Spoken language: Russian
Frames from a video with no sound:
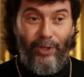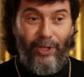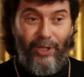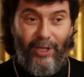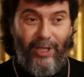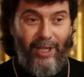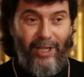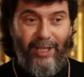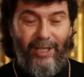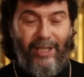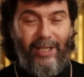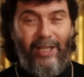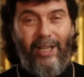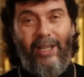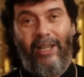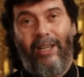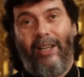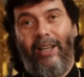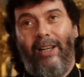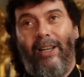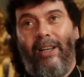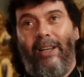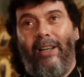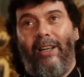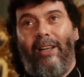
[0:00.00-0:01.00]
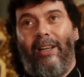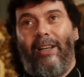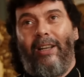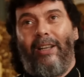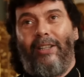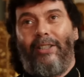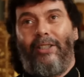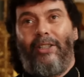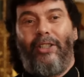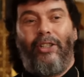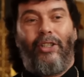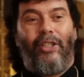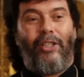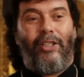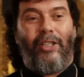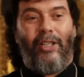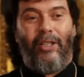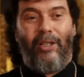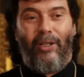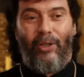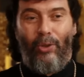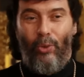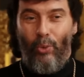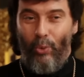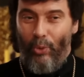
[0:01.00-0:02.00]
счастья.
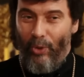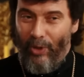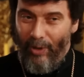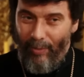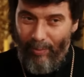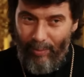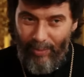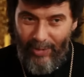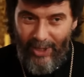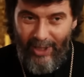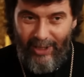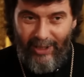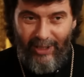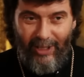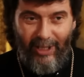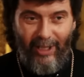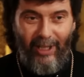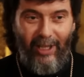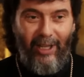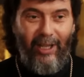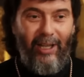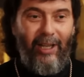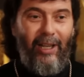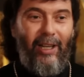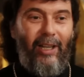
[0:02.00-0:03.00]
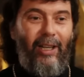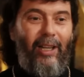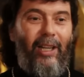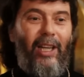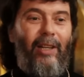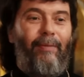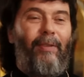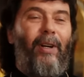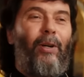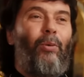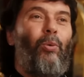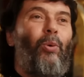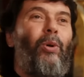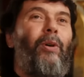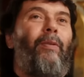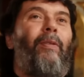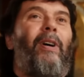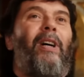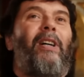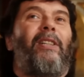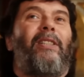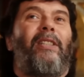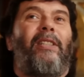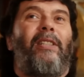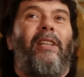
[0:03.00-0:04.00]
Стяжите дух мирный, и вокруг
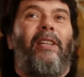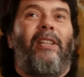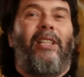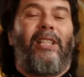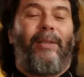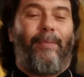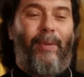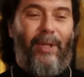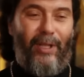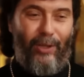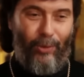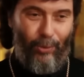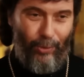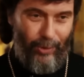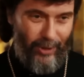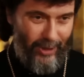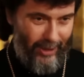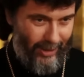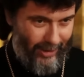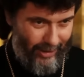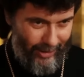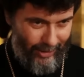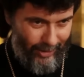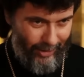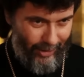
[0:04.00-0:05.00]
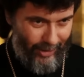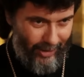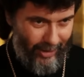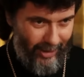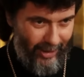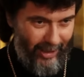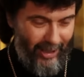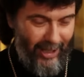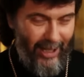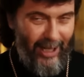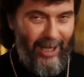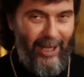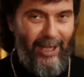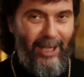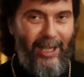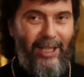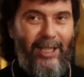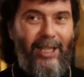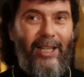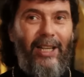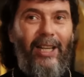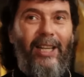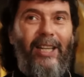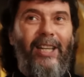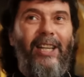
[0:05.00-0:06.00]
вас спасутся тысячи.
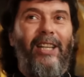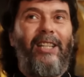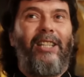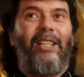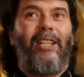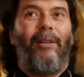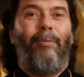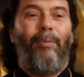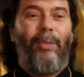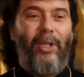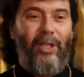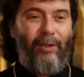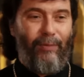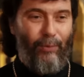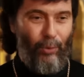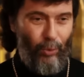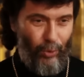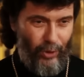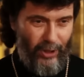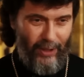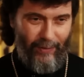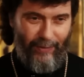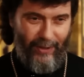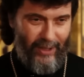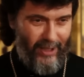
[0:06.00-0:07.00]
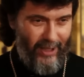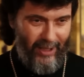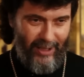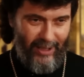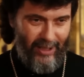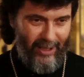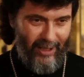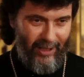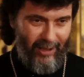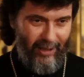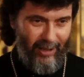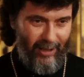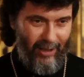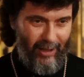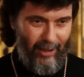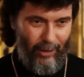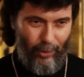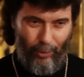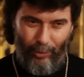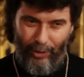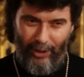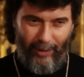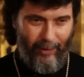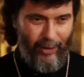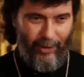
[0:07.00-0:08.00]
Если есть мир в душе, в сердце,
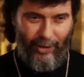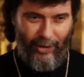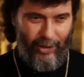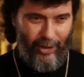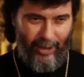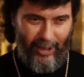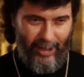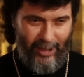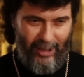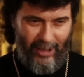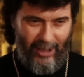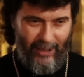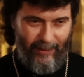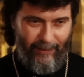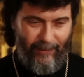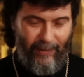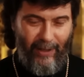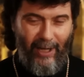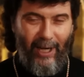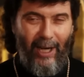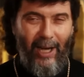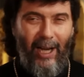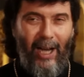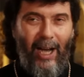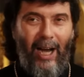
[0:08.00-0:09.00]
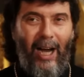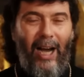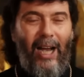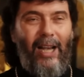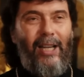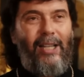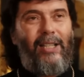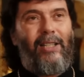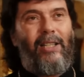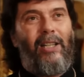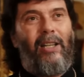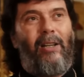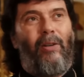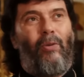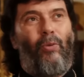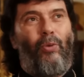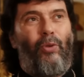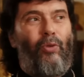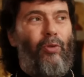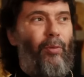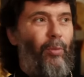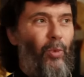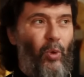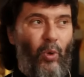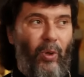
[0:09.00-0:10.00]
то человек счастлив – а если у
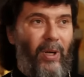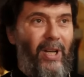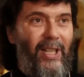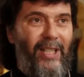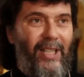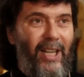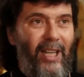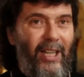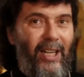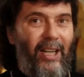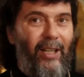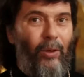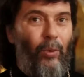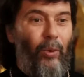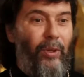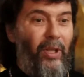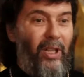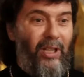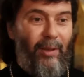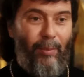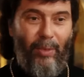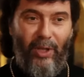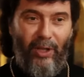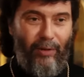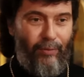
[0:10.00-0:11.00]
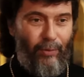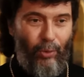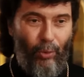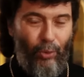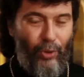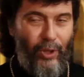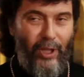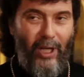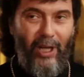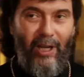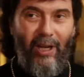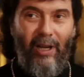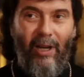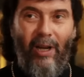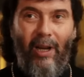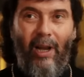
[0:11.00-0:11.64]
него много денег, но нет мира в душе,